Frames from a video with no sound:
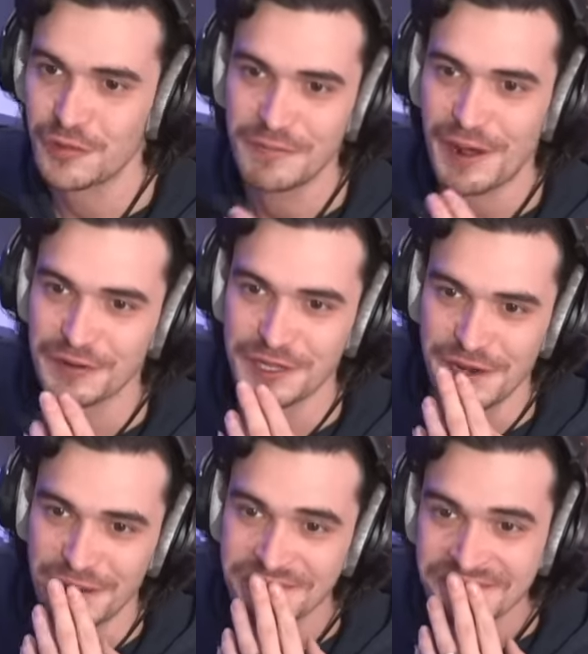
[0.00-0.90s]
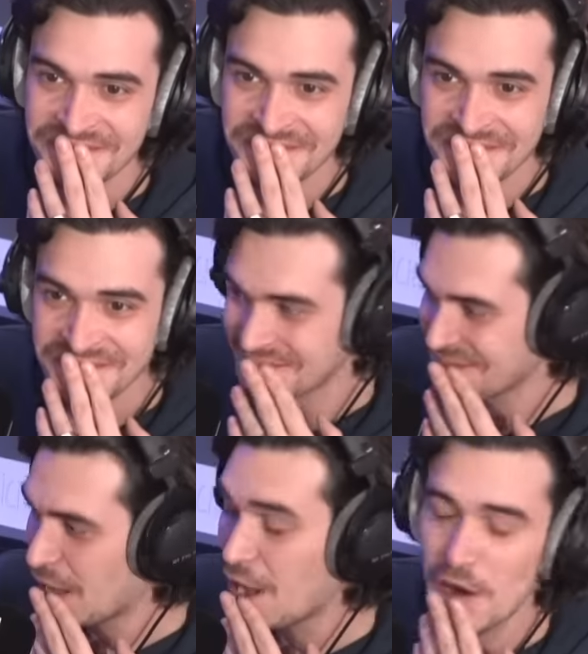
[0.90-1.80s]
je remets pas l'antenne là. Non, il
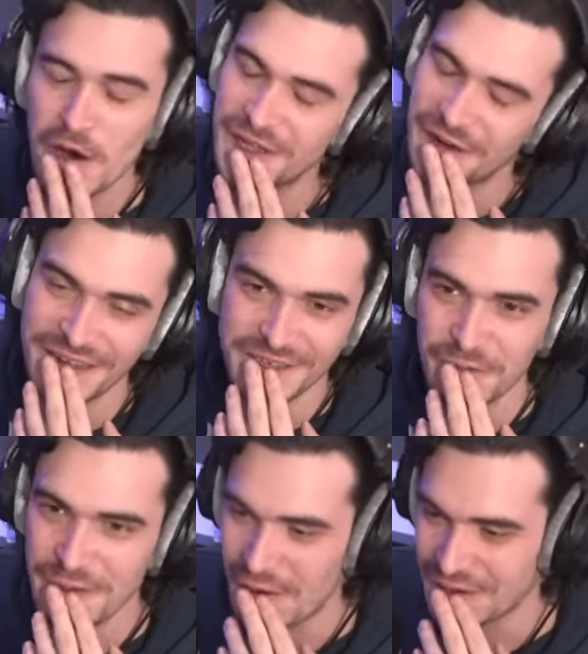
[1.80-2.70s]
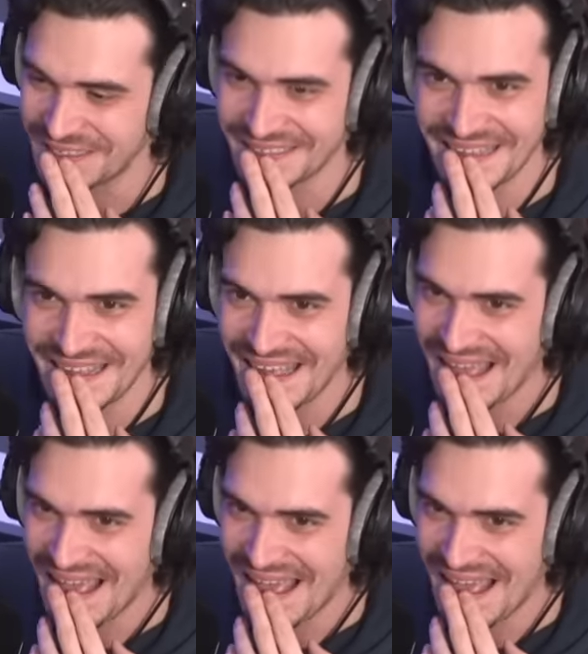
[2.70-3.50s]
continue Ah ouais, non, là, je remets oh, pas l'antenne. il y avait